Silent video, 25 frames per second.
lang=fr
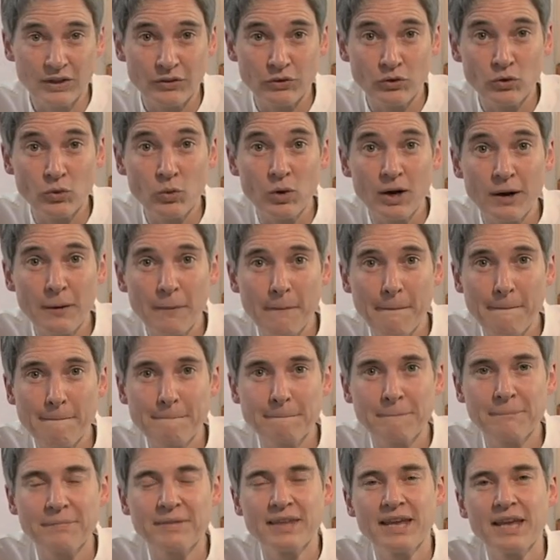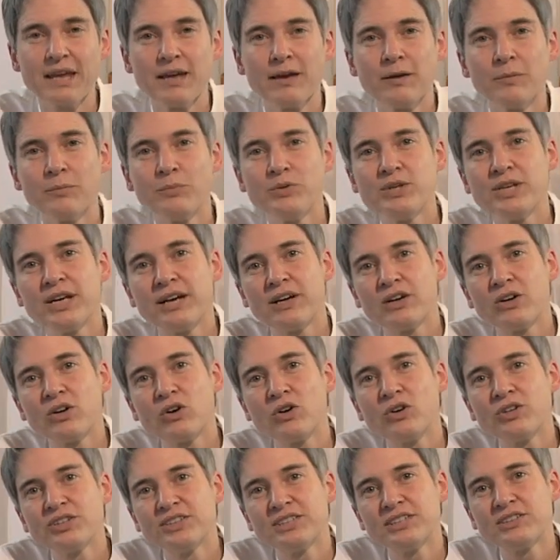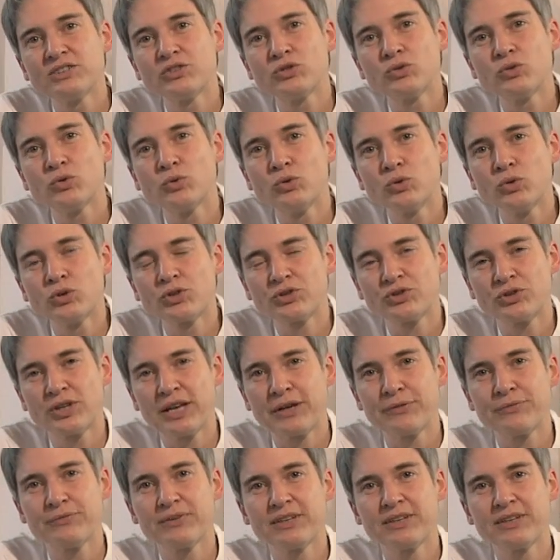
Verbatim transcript: 23 puis un grand discours sur la